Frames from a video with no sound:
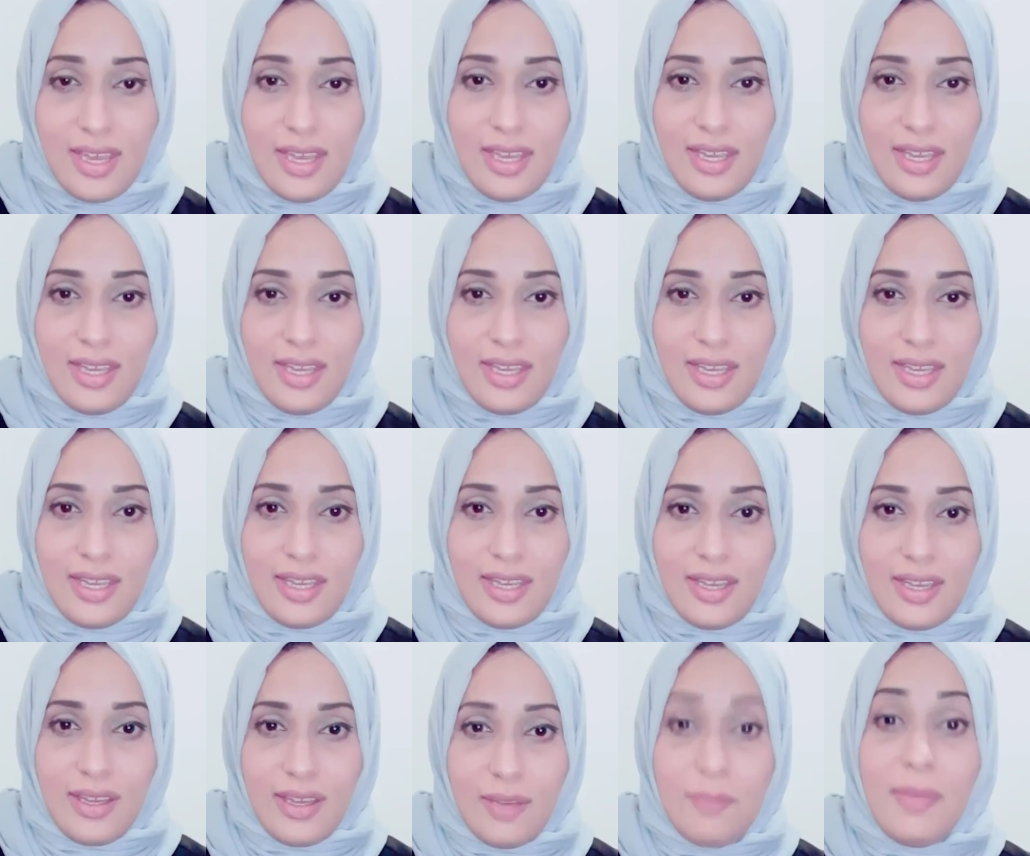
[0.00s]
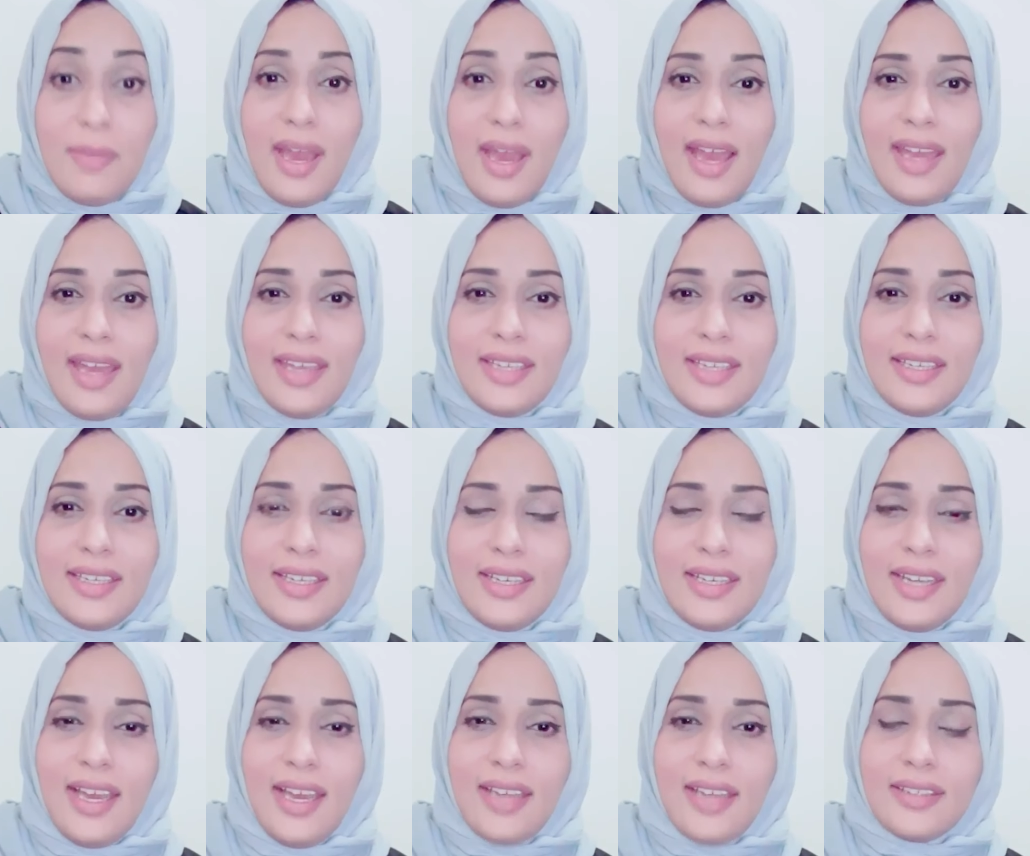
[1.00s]
آه، ما عليه
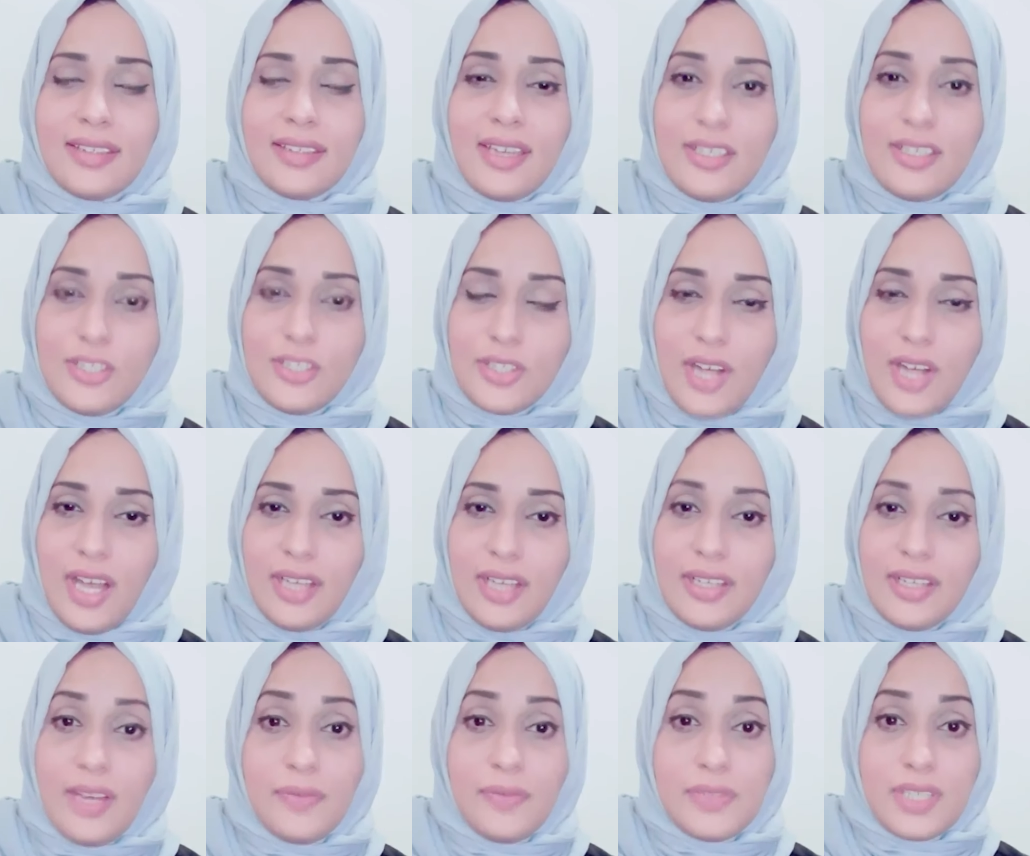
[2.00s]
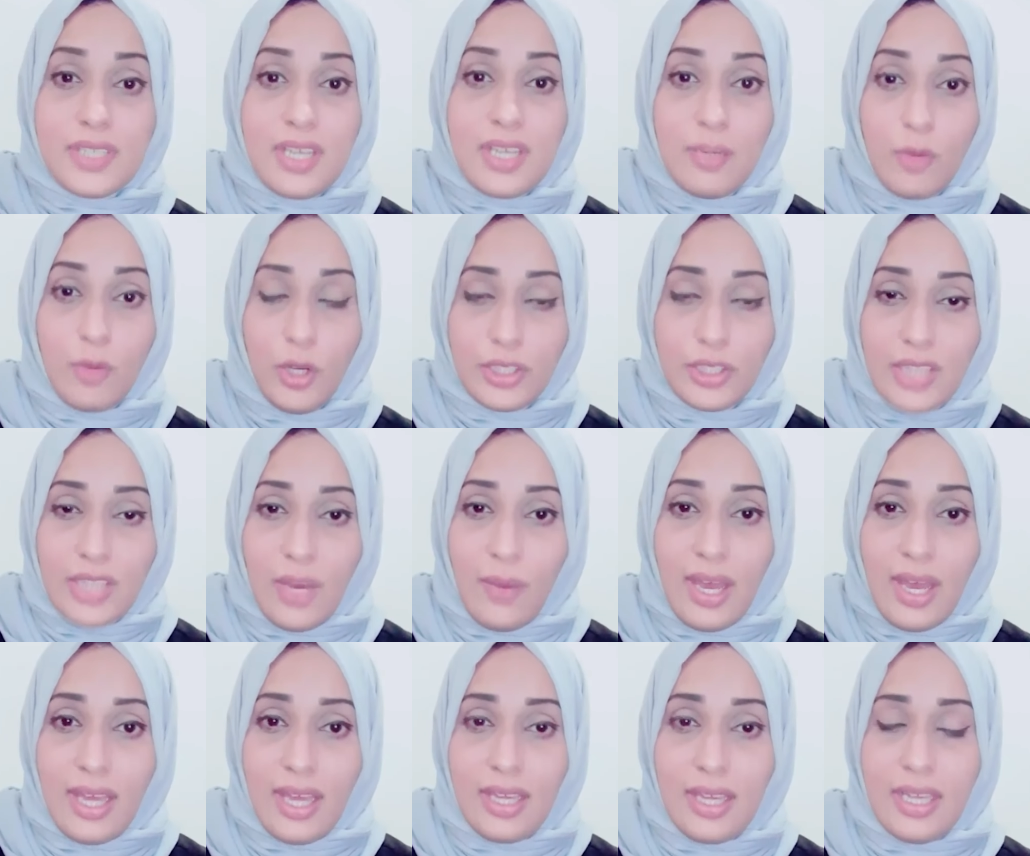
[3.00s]
إلا أن يشرح نفس
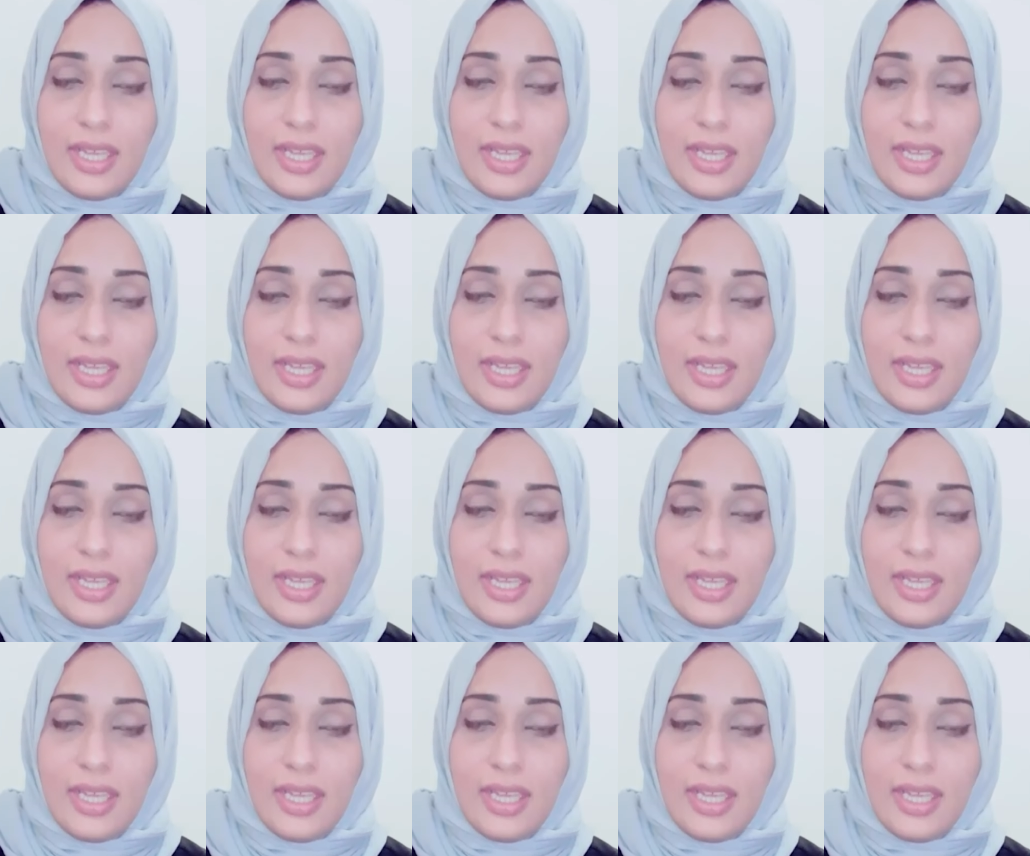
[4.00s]
المحتوى